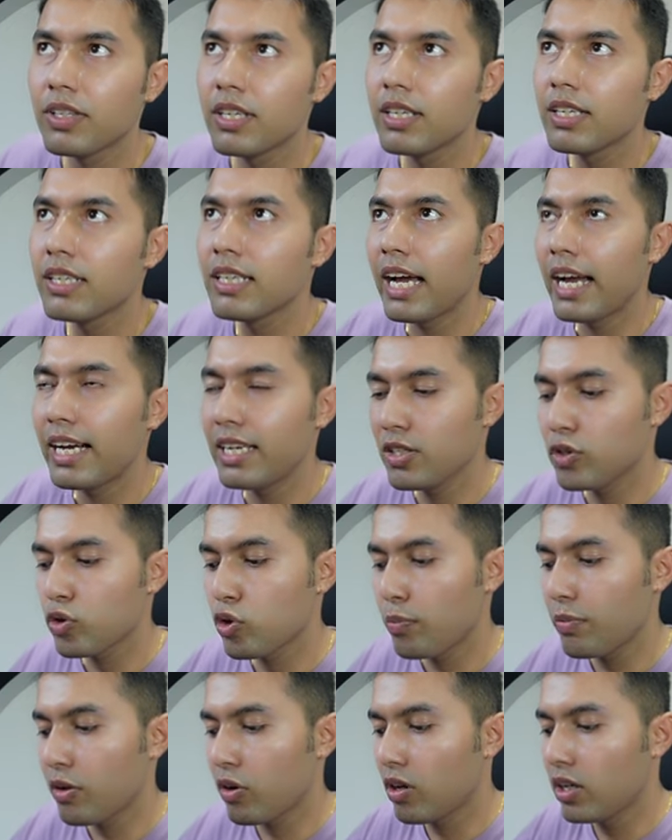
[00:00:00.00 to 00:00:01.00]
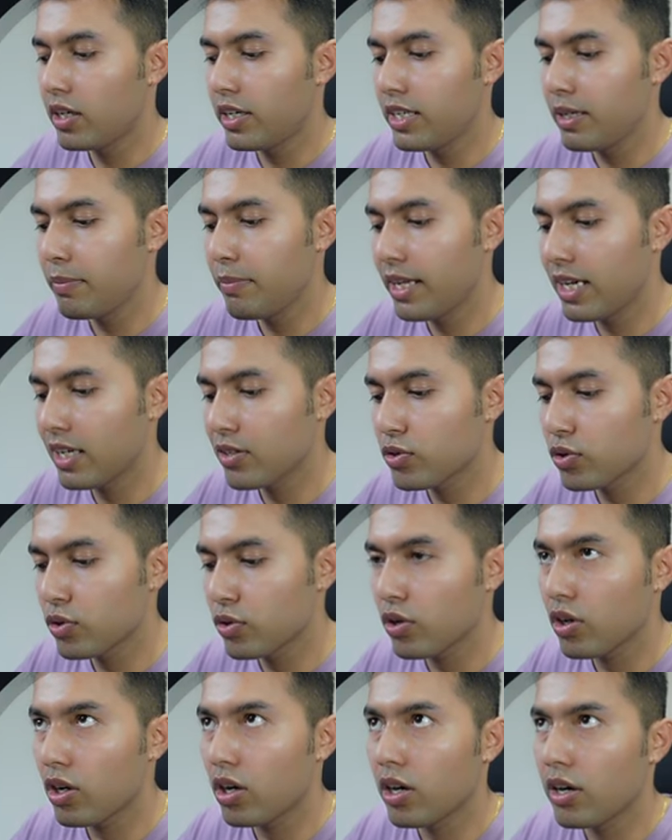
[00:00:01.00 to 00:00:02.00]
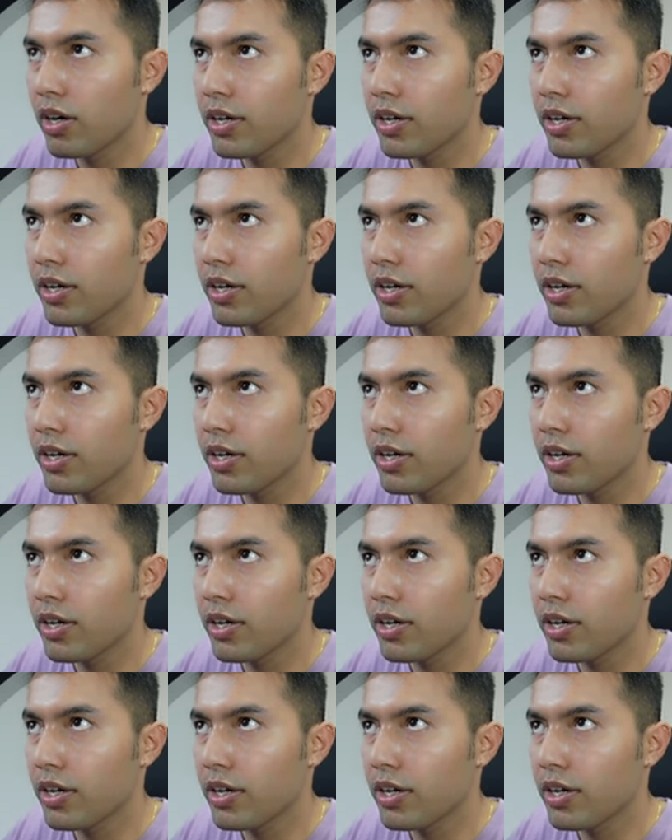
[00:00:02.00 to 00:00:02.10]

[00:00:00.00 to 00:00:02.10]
एंड इसको मैं ऑलरेडी मेरा जो आ,